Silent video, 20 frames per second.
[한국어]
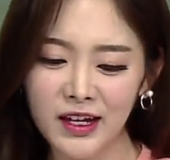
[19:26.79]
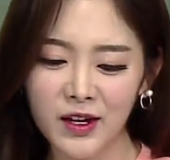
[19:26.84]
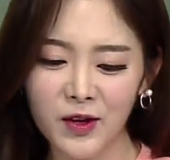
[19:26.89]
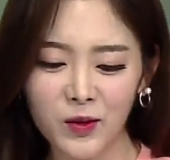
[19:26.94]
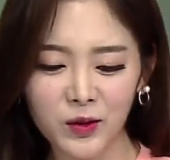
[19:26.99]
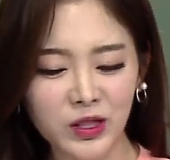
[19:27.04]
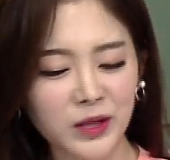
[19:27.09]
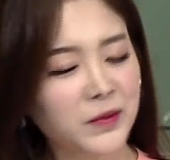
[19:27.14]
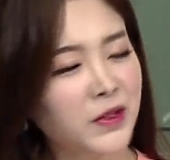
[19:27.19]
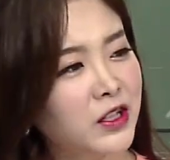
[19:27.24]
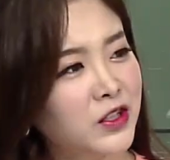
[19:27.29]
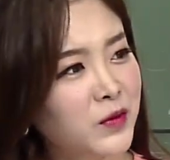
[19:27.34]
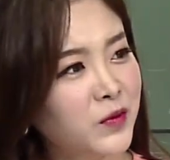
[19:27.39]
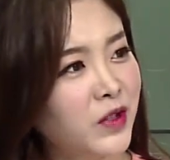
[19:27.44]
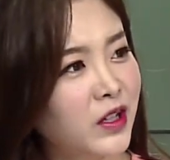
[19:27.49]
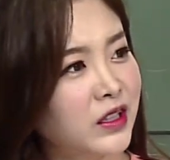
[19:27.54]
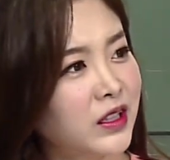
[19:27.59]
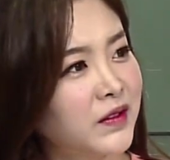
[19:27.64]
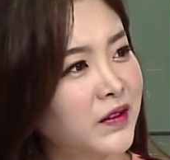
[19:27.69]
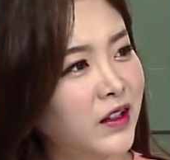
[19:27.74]
어, 김희연
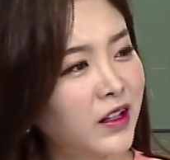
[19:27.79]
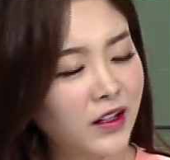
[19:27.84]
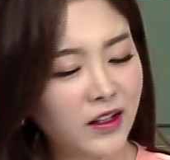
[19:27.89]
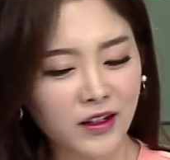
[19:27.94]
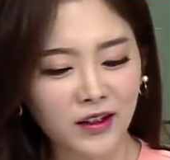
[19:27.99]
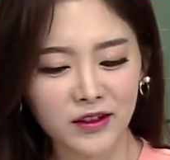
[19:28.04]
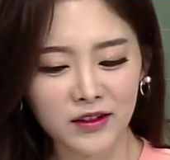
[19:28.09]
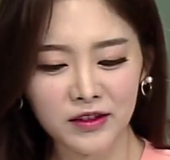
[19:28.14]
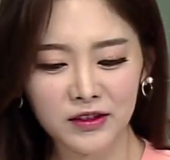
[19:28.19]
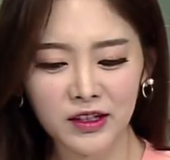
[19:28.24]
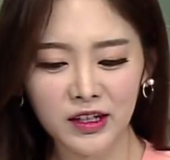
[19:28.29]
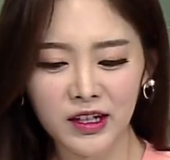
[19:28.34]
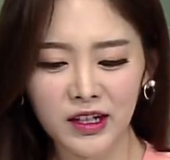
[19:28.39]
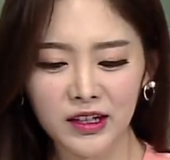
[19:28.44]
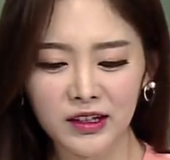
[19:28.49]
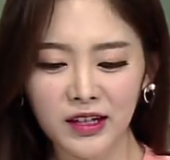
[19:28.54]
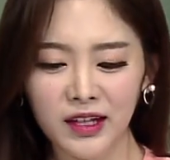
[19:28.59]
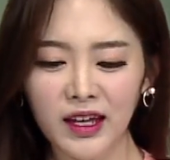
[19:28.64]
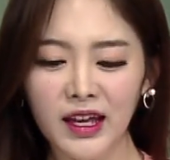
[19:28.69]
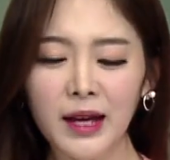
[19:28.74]
전문가님. 네네.
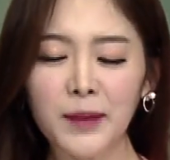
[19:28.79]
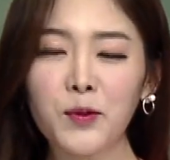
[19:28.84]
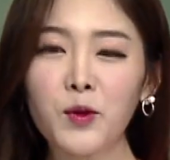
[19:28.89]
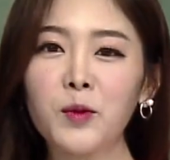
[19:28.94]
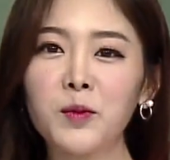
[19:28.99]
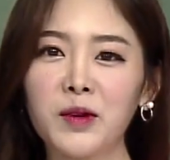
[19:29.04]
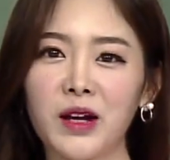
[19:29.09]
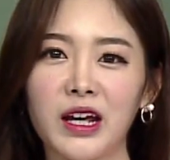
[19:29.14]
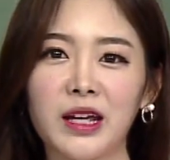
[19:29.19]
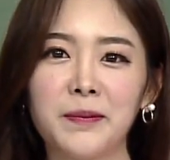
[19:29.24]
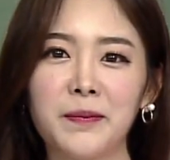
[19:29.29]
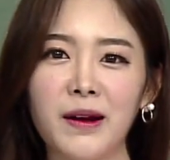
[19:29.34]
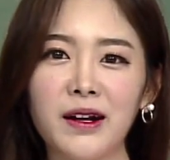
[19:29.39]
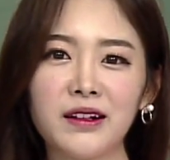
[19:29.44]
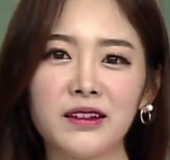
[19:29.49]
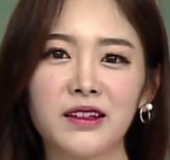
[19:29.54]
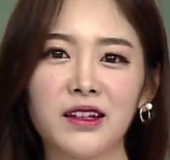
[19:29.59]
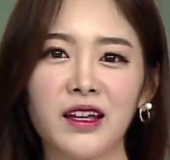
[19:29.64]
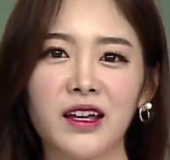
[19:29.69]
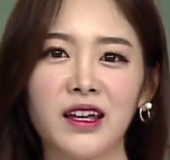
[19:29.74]
특히 태아 보험
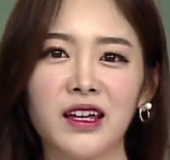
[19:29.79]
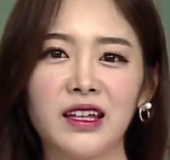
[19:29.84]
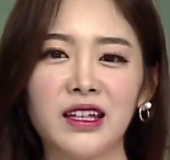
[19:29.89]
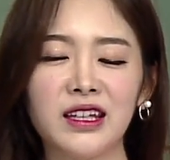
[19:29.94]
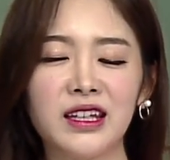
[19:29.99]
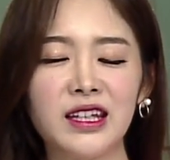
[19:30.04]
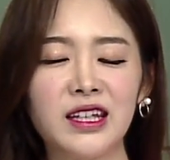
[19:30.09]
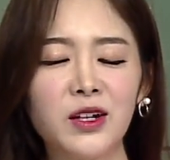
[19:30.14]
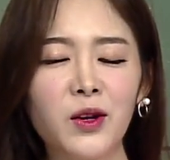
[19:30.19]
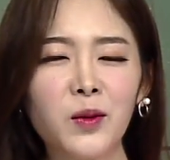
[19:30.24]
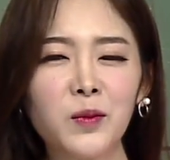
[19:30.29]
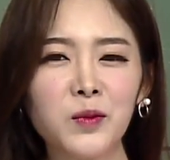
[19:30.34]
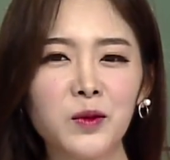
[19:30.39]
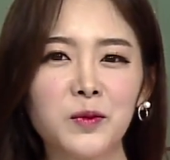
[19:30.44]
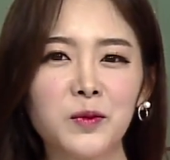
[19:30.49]
가입할 때 이런